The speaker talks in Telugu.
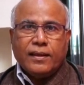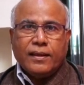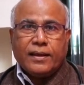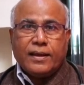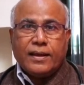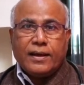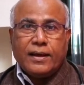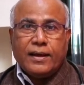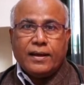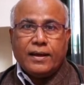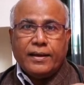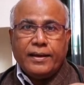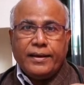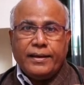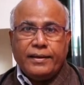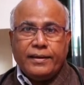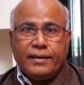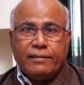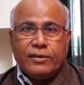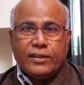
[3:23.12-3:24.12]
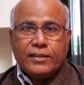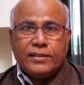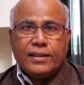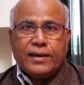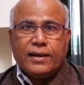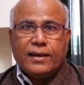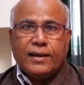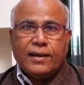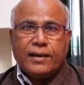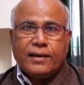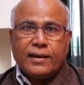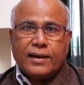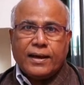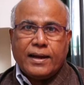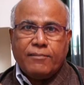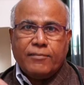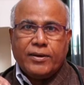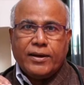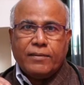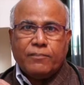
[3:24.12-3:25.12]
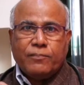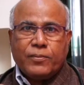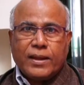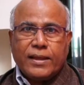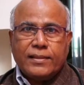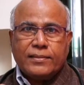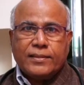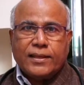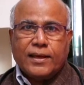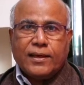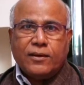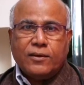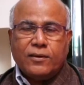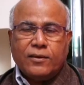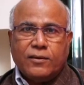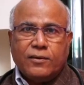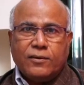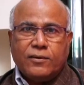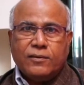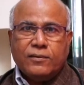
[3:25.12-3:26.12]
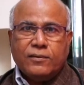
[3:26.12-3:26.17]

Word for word: ఇక ఇంటి వద్ద గ్రామీణ ప్రాంతాల్లో